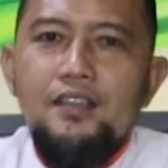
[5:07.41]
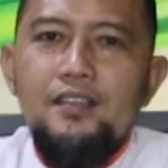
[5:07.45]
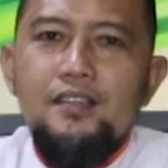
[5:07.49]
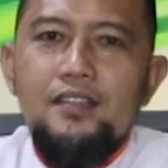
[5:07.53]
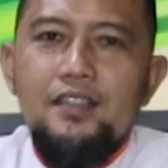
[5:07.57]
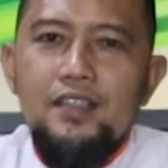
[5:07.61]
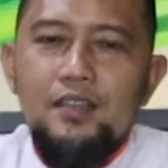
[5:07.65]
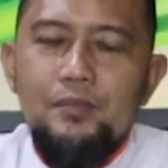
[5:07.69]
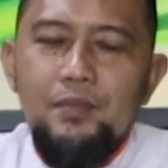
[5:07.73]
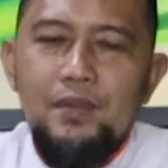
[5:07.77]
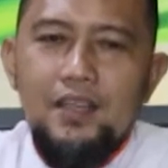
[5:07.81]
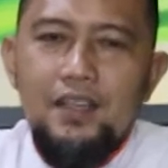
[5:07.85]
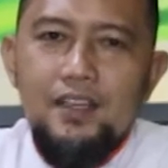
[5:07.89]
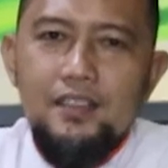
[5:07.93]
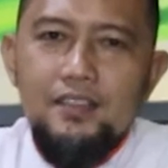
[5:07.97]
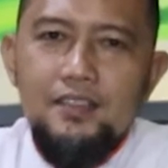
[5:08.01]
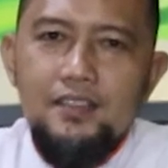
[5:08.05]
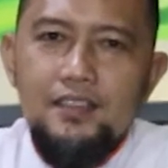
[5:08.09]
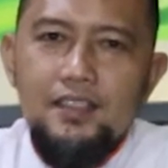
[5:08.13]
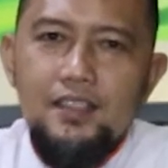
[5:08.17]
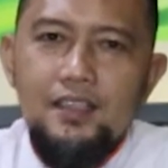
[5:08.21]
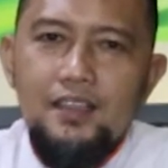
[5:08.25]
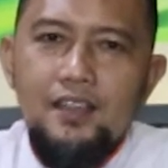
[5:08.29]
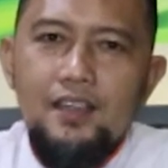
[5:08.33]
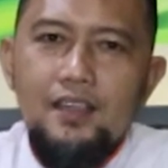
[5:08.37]
Terima
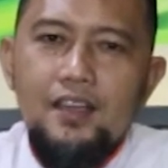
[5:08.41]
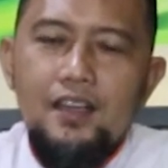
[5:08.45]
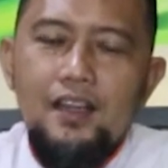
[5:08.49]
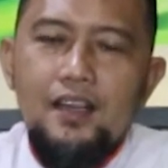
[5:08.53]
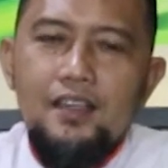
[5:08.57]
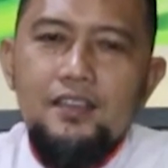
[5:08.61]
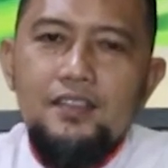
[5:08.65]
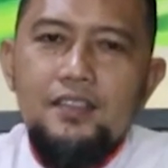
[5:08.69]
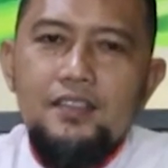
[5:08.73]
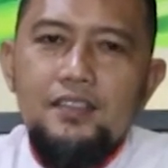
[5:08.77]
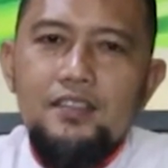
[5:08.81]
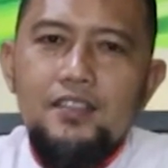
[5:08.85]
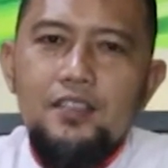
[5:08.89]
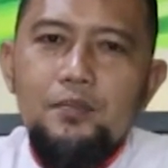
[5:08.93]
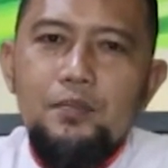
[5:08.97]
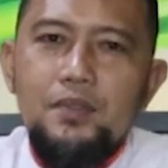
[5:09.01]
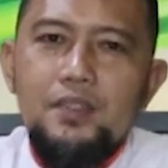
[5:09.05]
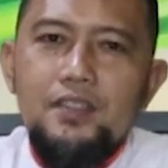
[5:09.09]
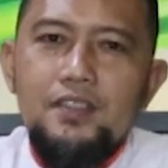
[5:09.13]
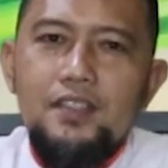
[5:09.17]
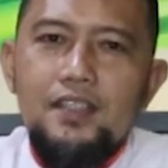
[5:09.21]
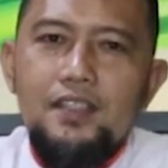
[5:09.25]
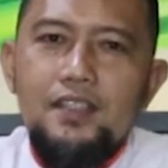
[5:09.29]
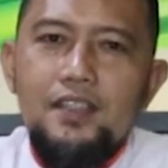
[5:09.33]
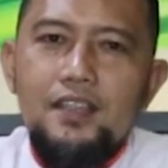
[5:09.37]
kasih atas
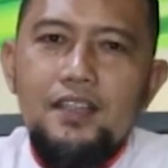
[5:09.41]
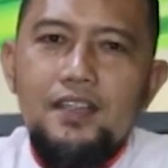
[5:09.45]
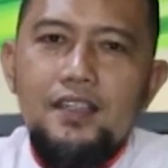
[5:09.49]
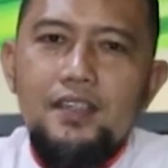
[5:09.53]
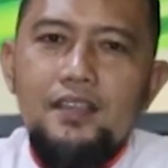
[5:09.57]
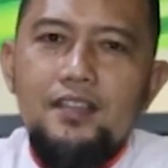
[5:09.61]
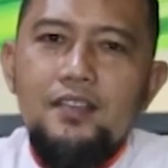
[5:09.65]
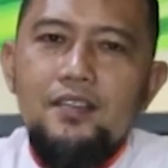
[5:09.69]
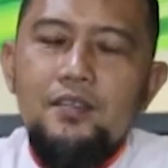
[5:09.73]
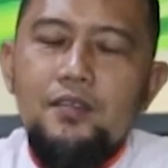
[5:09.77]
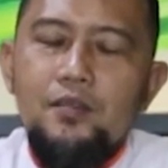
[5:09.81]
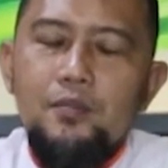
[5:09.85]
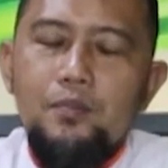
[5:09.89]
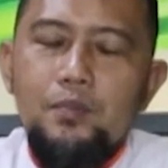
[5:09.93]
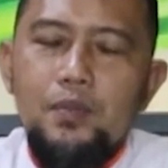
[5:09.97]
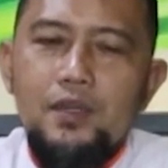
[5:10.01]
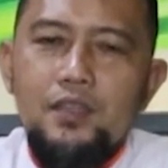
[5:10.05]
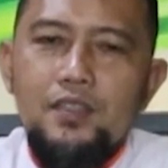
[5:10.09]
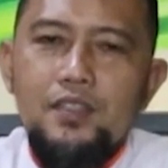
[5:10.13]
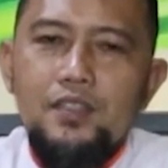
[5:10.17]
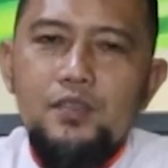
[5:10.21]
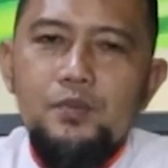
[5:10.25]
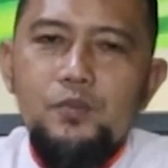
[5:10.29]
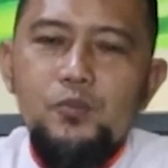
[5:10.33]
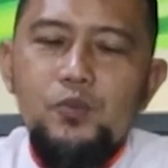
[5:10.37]
kepercayaan
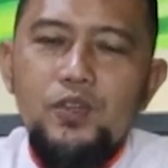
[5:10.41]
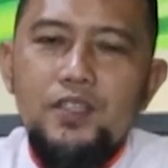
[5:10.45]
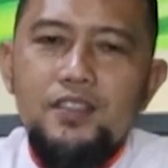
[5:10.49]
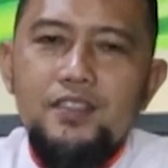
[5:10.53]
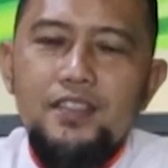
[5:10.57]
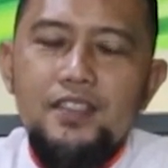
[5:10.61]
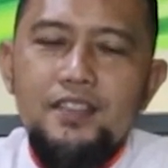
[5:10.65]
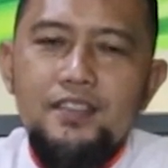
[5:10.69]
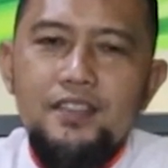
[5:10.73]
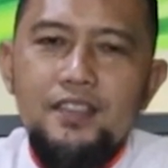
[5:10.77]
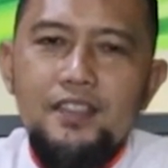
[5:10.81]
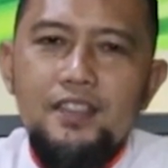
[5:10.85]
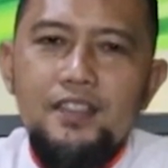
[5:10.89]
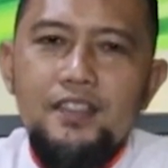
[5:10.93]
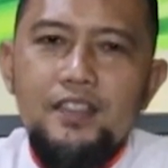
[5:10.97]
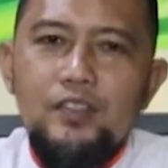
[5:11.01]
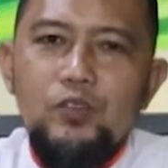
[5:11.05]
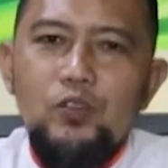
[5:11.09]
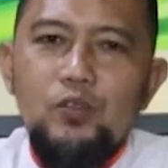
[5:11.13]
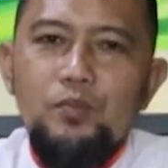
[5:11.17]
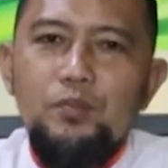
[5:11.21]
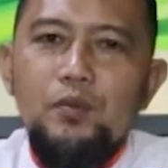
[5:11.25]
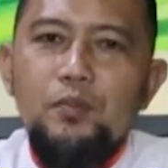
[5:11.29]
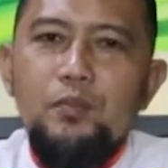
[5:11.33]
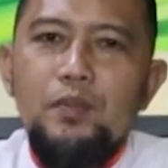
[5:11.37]
bagi semua saja yang
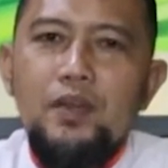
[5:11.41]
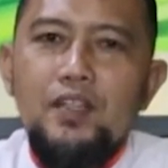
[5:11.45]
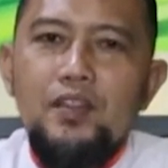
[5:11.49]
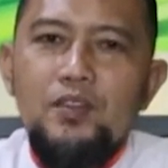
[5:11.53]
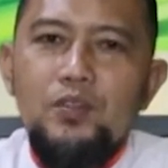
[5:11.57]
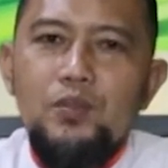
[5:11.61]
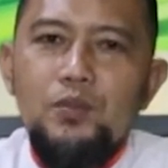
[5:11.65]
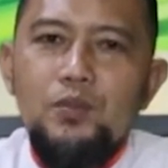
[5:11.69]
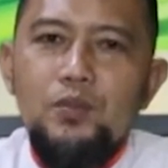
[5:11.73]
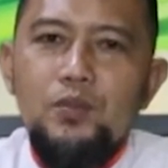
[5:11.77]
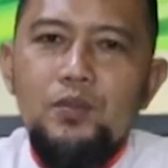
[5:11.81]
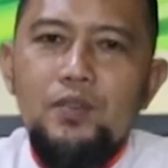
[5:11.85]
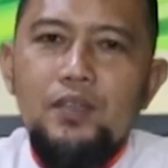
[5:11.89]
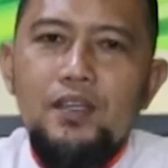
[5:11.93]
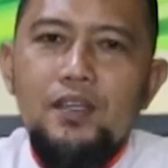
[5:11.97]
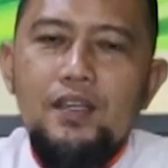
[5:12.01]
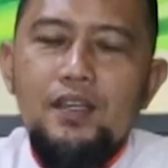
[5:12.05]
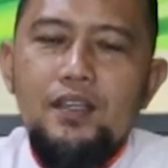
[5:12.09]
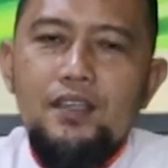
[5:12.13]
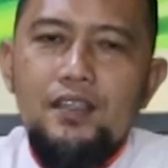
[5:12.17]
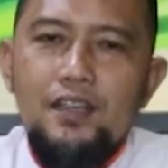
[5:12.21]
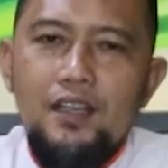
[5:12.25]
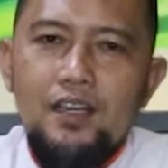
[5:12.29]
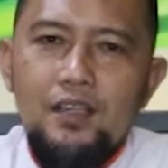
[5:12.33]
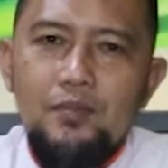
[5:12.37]
ikut membantu
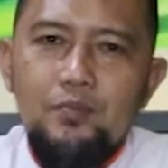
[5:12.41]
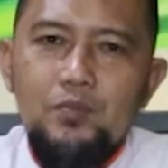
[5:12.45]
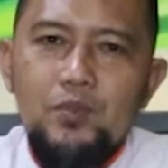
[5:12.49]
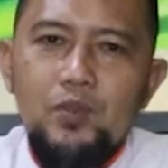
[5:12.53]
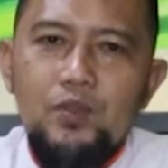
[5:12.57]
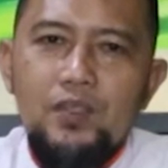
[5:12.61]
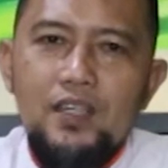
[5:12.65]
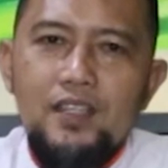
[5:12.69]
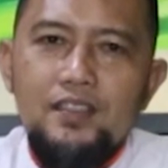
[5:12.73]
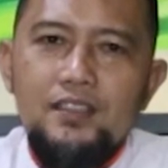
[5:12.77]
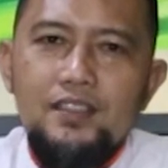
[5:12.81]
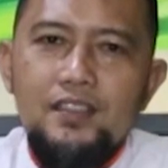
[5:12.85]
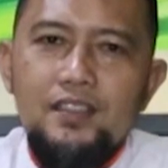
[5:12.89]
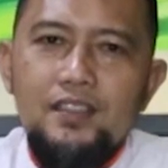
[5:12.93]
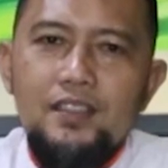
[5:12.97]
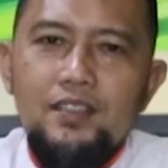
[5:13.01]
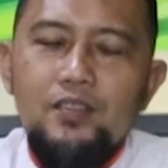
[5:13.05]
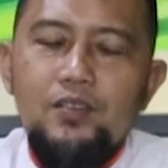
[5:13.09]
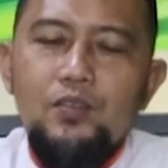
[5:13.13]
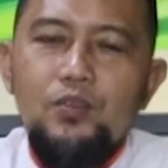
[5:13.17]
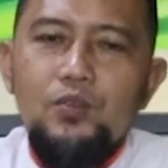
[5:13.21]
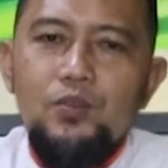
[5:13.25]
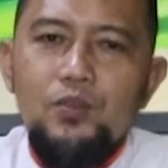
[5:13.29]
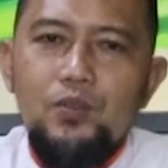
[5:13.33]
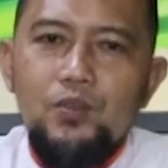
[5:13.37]
dalam donasi
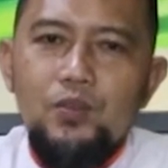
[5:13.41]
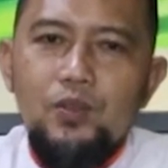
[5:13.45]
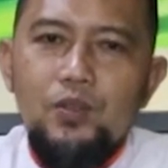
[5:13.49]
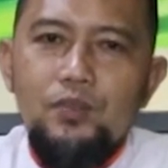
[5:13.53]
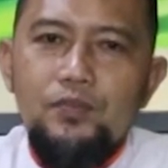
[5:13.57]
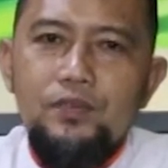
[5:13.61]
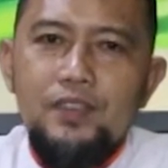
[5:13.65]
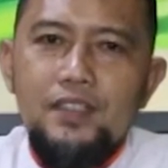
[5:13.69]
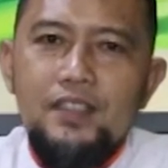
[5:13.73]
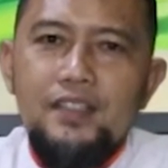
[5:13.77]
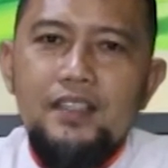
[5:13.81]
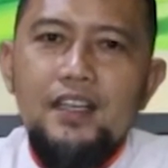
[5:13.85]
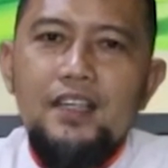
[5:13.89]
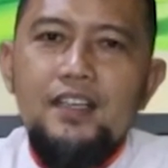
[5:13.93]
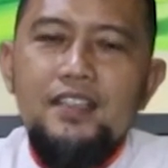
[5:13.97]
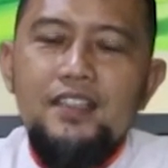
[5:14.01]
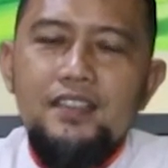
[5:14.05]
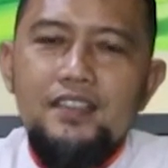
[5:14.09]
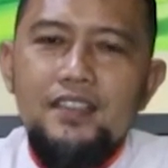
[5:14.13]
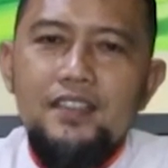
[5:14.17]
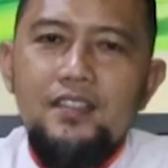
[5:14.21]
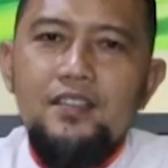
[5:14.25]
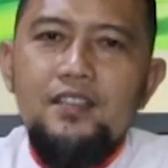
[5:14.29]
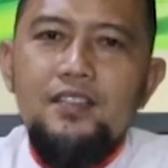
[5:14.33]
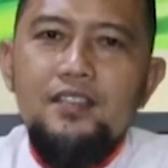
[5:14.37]
untuk COVID kali
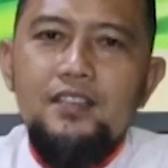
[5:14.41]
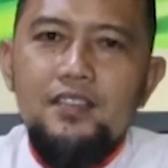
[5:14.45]
ini.